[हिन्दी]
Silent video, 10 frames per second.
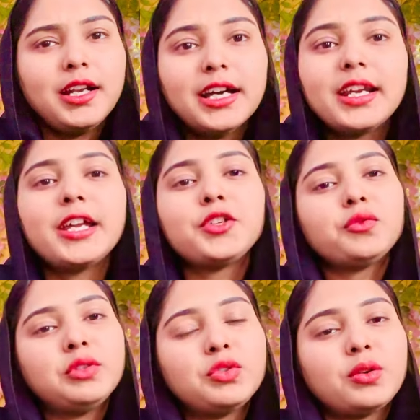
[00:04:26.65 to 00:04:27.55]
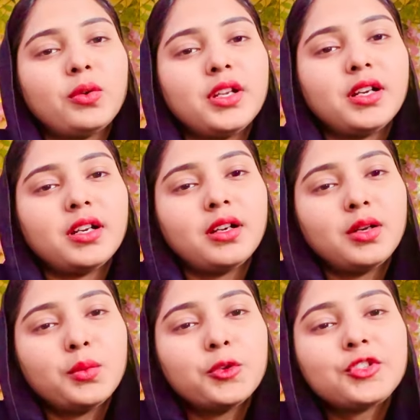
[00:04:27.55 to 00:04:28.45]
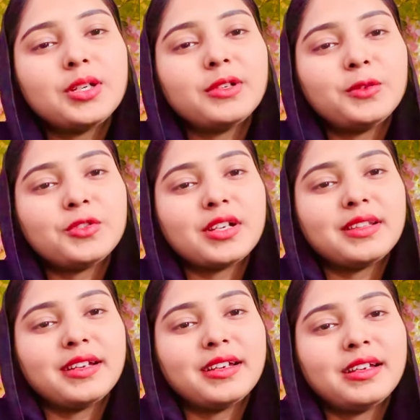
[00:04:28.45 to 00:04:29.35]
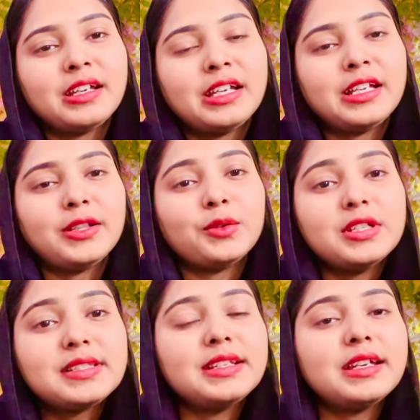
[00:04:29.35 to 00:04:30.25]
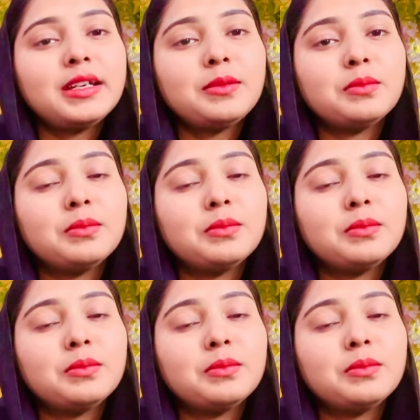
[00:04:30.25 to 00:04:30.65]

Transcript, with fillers: डर है जो फ्यूचर को लेकर वो स्टेबल हो जाता है तो इसलिए